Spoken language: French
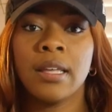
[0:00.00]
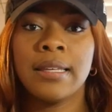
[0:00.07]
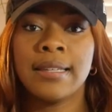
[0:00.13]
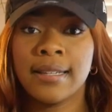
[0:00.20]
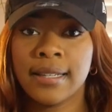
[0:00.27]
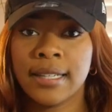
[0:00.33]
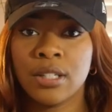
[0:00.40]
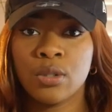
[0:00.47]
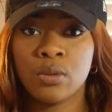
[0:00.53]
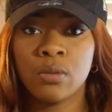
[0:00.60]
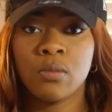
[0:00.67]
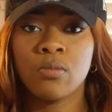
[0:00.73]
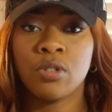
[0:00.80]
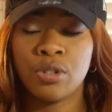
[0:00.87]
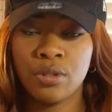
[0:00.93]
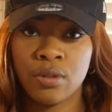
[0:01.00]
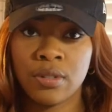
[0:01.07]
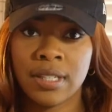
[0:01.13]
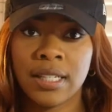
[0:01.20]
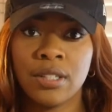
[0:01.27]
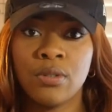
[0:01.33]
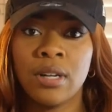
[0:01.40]
Il y a un réseau, moi je suis dans
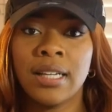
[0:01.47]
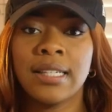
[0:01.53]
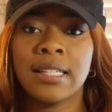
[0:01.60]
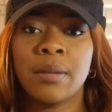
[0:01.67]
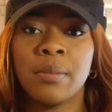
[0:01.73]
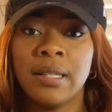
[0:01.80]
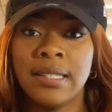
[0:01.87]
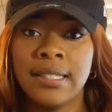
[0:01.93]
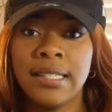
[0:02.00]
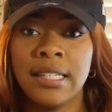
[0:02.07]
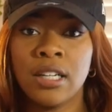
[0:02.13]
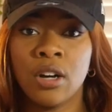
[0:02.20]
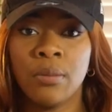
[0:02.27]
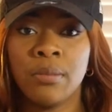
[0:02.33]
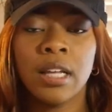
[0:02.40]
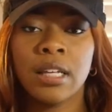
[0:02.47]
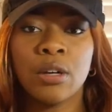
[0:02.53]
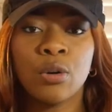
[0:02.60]
ce réseau-là qui s'appelle Dilicom.